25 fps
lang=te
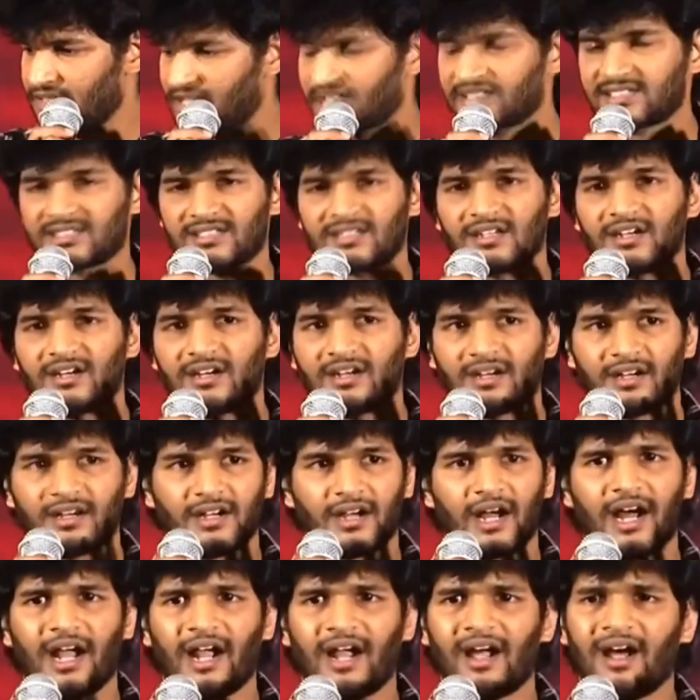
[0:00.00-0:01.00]
జస్ట్
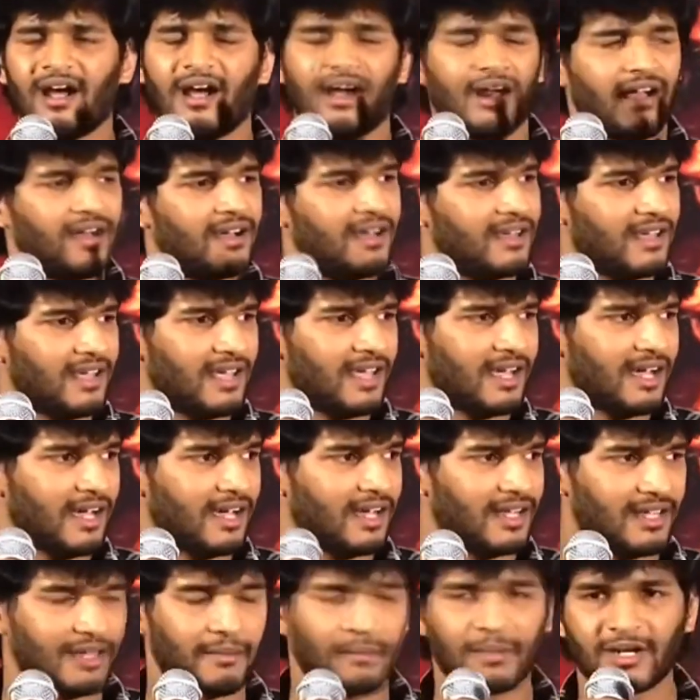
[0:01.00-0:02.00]
ఇంకా
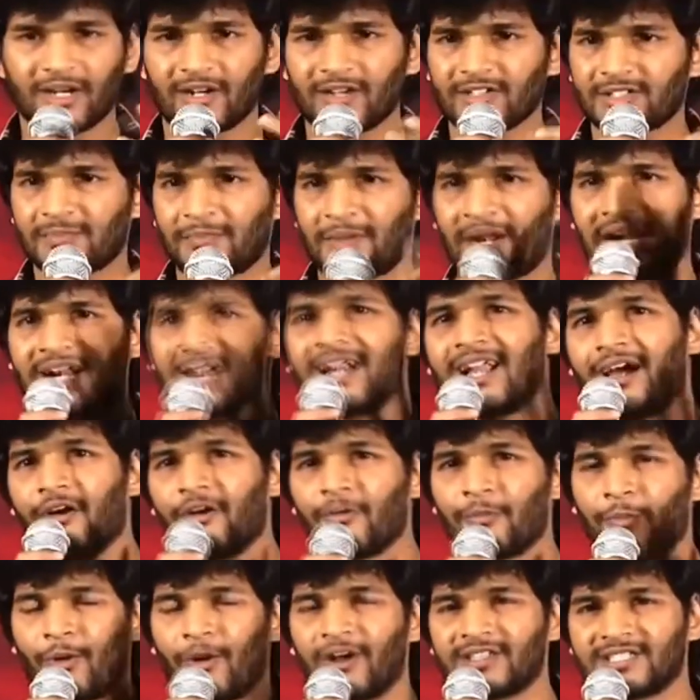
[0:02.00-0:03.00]
ఏమంటారు స్ప్రెడ్
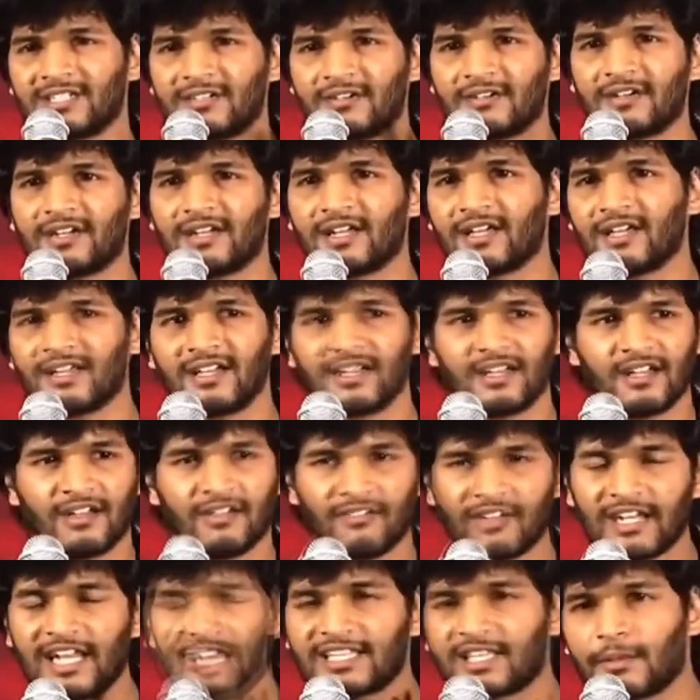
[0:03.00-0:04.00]
లవ్ పాజిటివిటీ
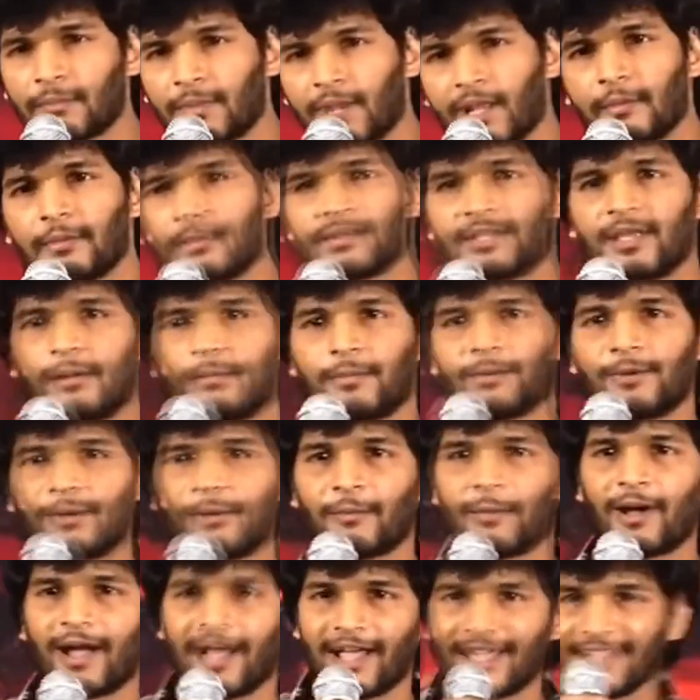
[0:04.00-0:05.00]
వీలైతే ప్రేమిద్దాం
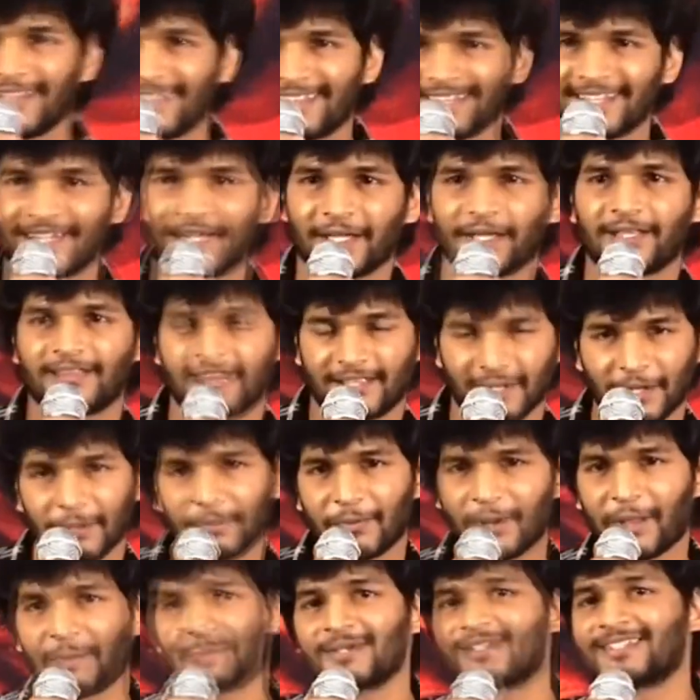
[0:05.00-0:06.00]
చూడు మహా అయితే తిరిగి
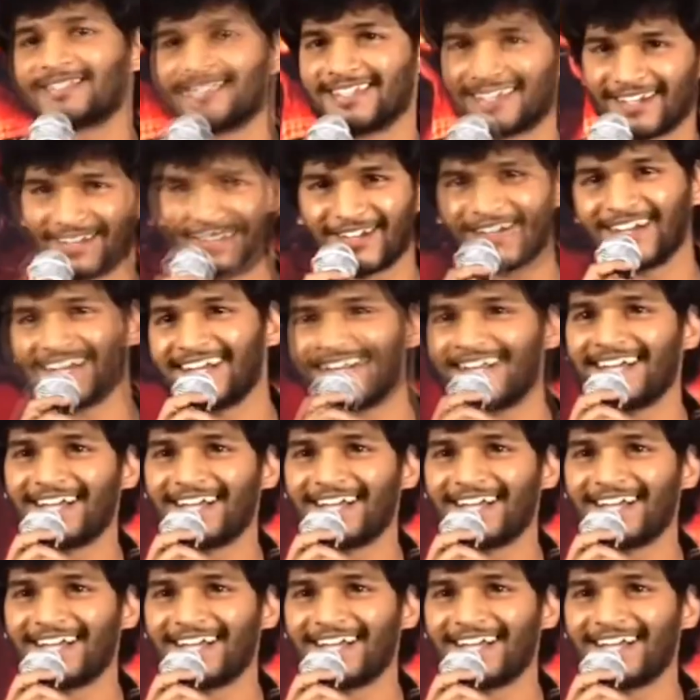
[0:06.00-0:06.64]
ప్రేమిస్తారు